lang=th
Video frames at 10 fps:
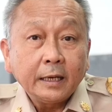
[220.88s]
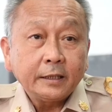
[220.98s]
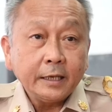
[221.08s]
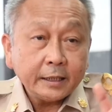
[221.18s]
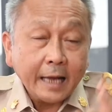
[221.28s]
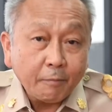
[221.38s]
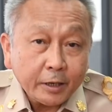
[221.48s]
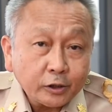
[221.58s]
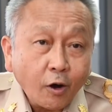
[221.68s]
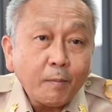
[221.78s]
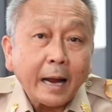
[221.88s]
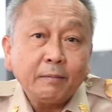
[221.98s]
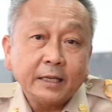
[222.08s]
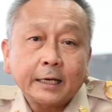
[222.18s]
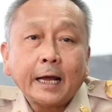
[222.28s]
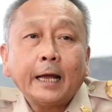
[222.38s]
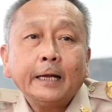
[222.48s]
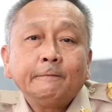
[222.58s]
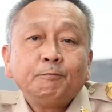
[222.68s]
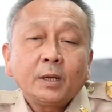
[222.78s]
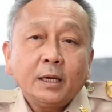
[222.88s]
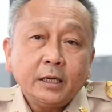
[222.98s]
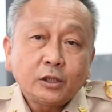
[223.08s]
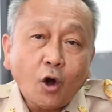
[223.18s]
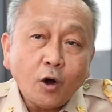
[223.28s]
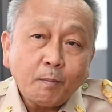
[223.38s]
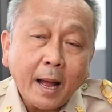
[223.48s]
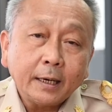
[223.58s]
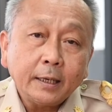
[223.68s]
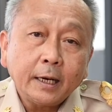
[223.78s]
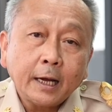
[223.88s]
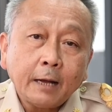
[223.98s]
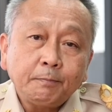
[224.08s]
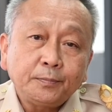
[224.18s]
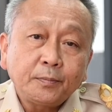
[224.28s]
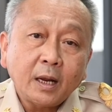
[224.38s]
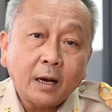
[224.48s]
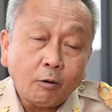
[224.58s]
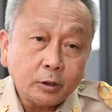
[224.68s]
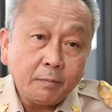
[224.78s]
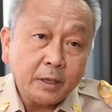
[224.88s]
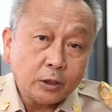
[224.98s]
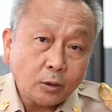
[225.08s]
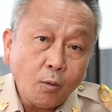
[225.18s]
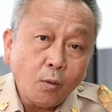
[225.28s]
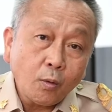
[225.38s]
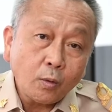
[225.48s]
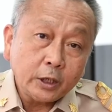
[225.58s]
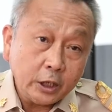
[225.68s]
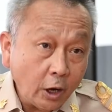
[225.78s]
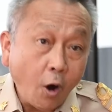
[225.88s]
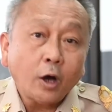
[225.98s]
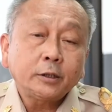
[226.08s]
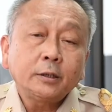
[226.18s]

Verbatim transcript: ทีนี้ถามว่าอีก 2,000 มาจากไหน อีก 2,000 เนี่ยนะครับ เราจะมีตู้คีออส